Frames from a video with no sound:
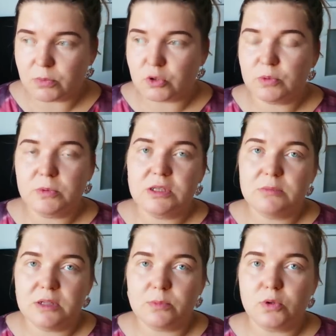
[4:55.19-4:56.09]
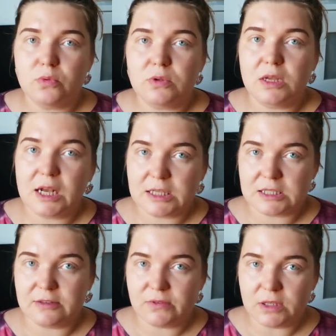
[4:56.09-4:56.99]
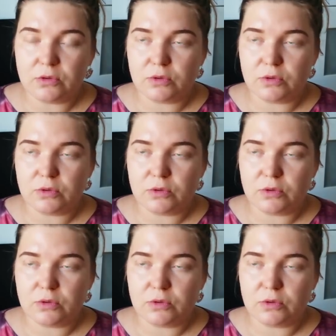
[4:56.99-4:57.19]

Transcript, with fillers: причем она имела абсолютно разный вид,